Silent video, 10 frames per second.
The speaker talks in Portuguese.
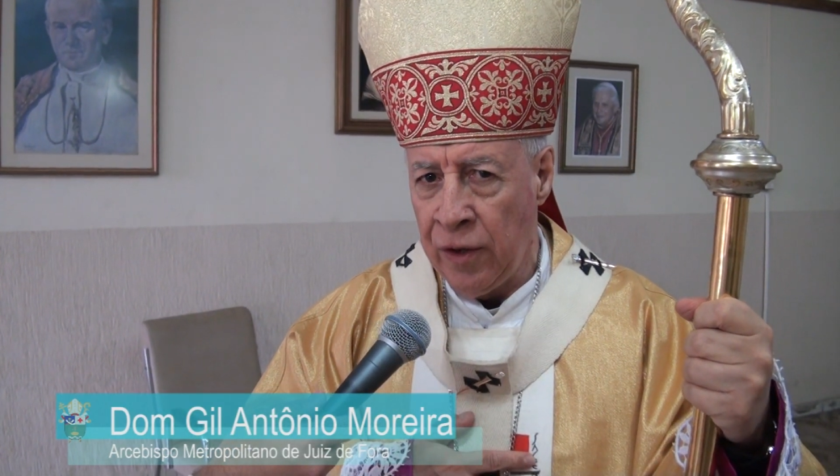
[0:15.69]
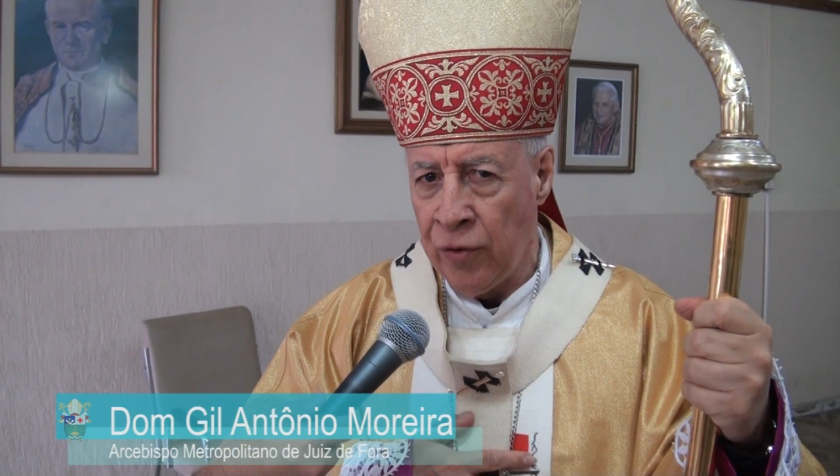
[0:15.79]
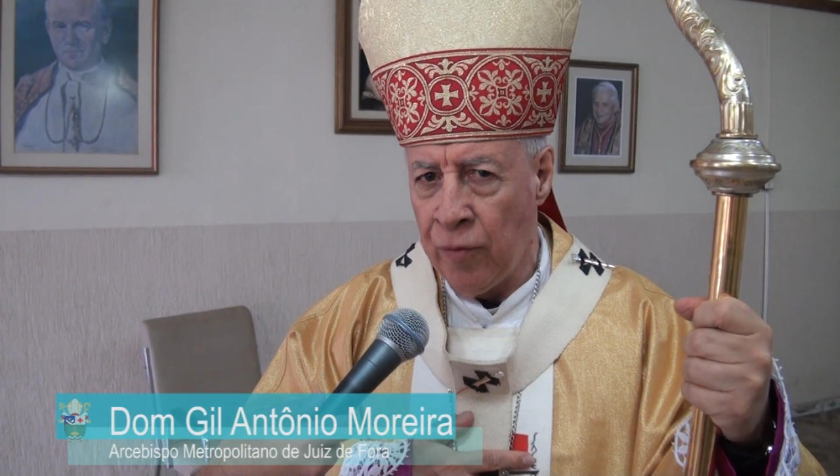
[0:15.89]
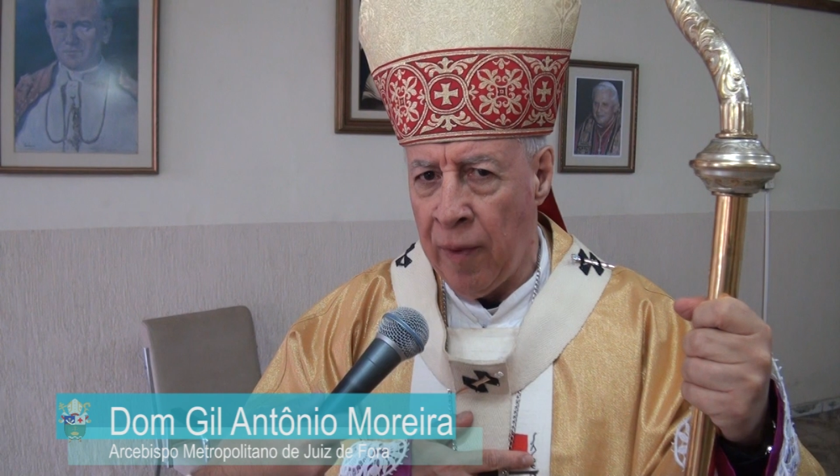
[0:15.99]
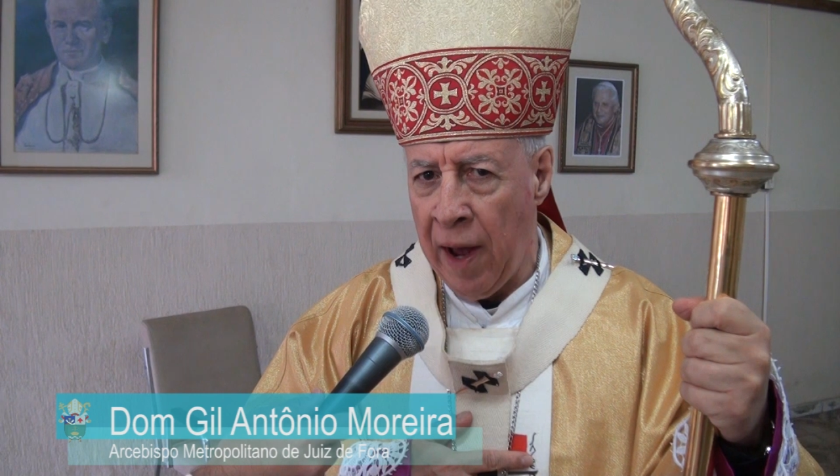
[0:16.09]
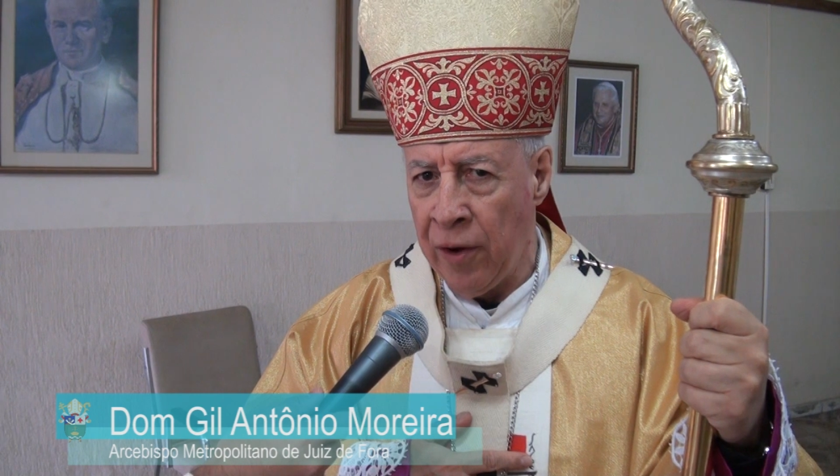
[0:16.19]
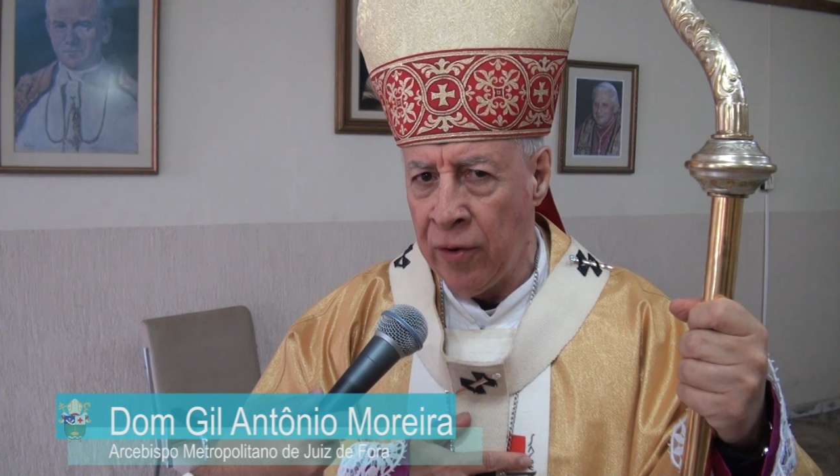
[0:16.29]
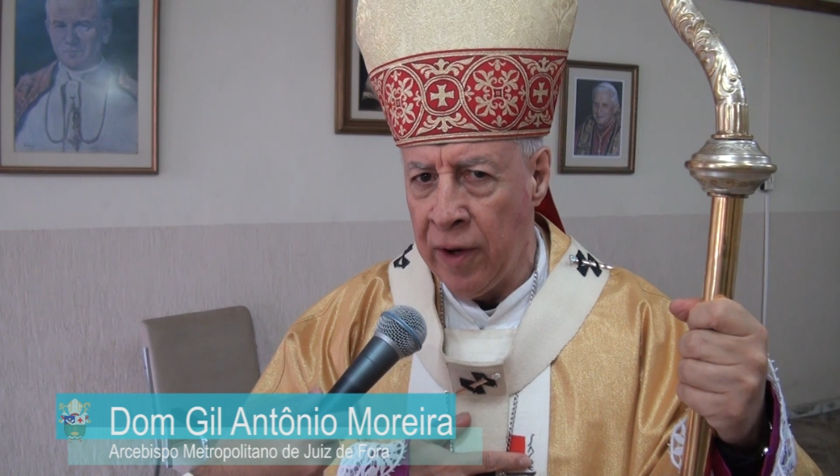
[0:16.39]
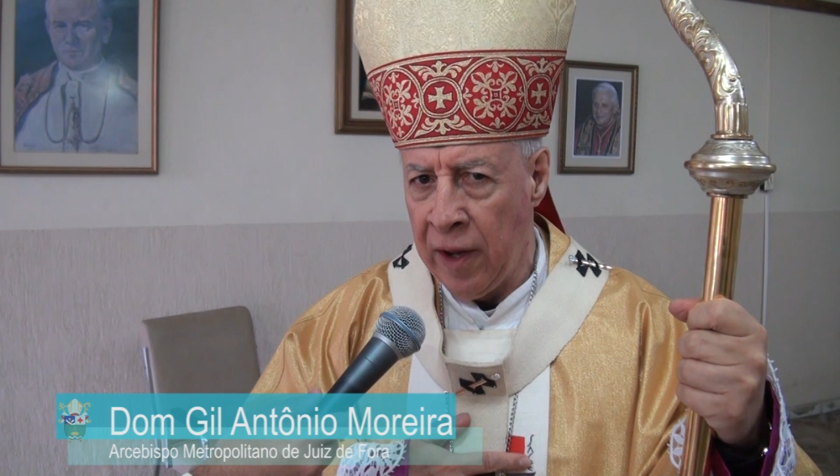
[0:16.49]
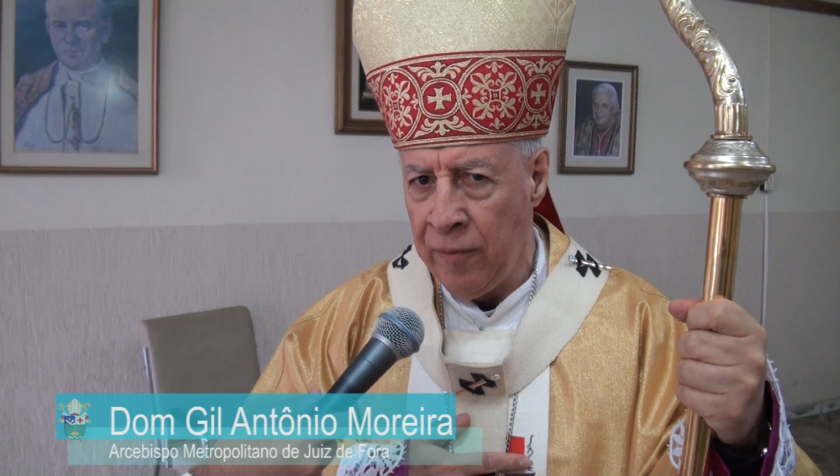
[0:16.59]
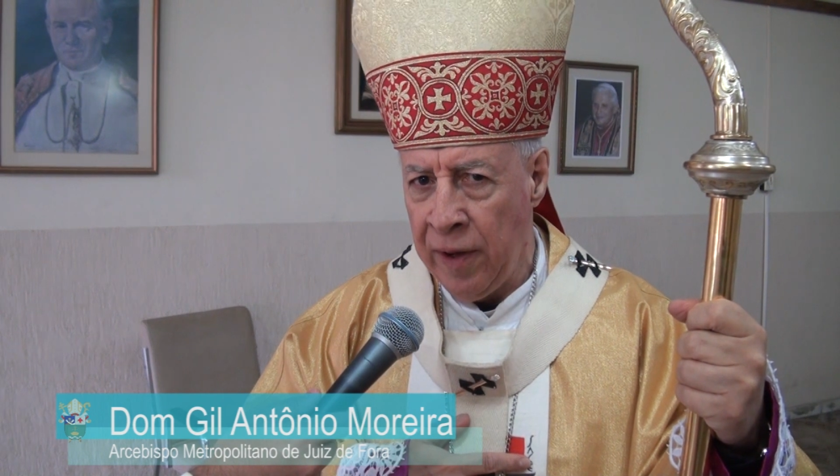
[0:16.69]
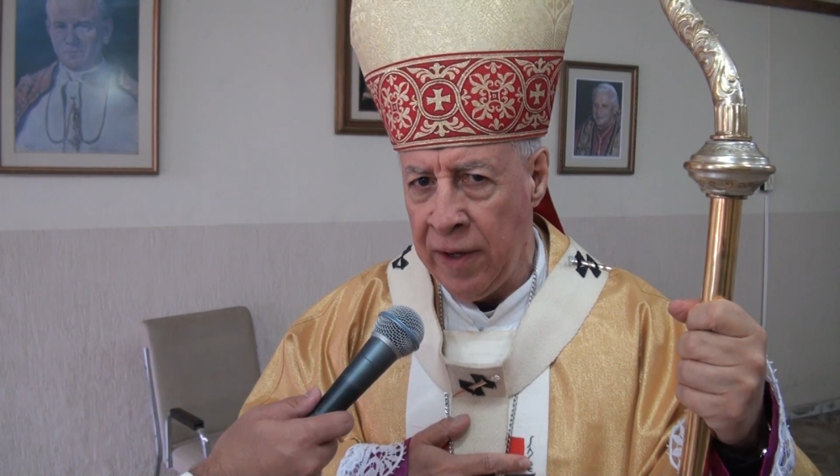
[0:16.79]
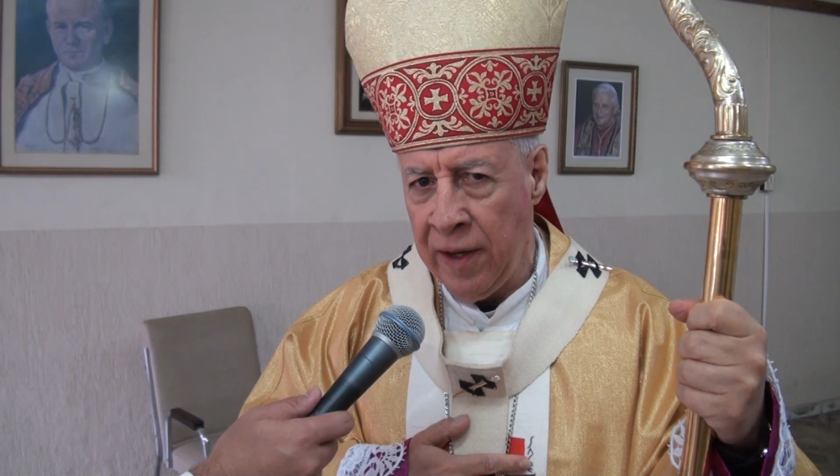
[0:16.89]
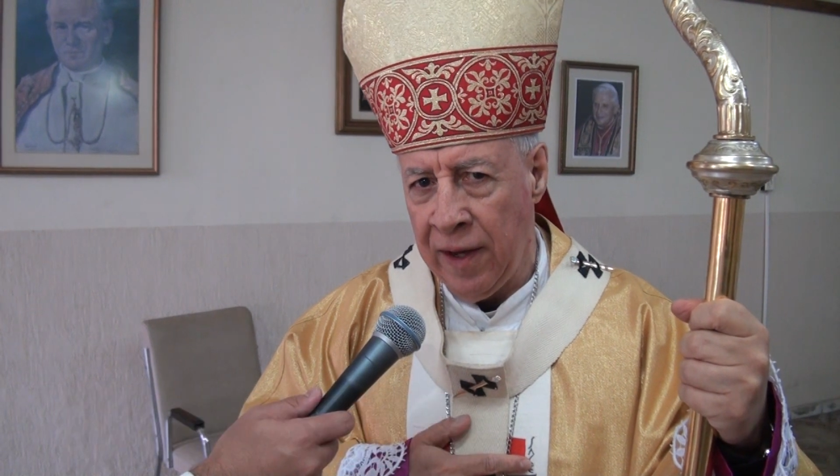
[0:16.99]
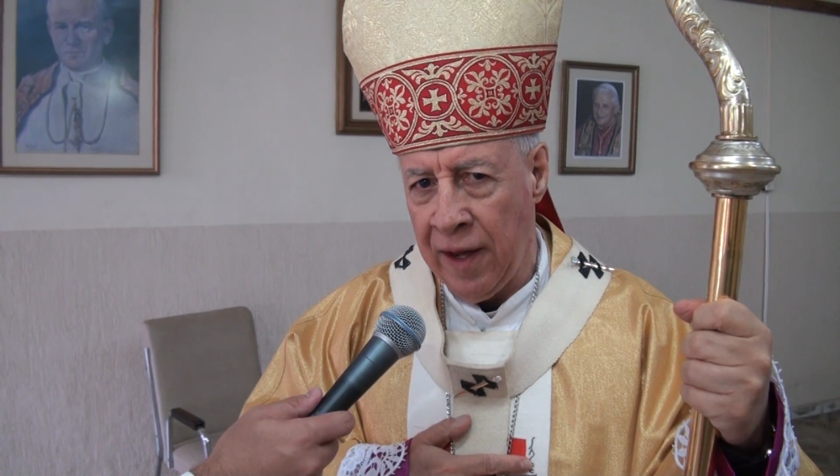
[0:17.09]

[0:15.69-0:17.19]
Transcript: no bairro Grambery,